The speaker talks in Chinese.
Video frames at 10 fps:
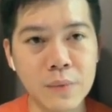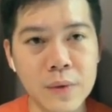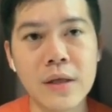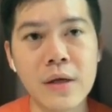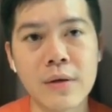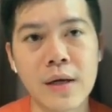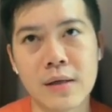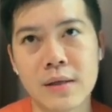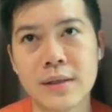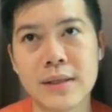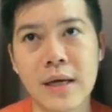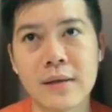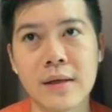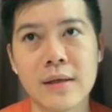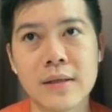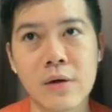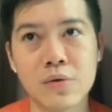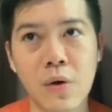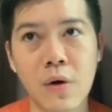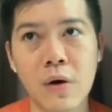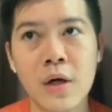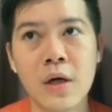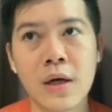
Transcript: video 呢讲的叫做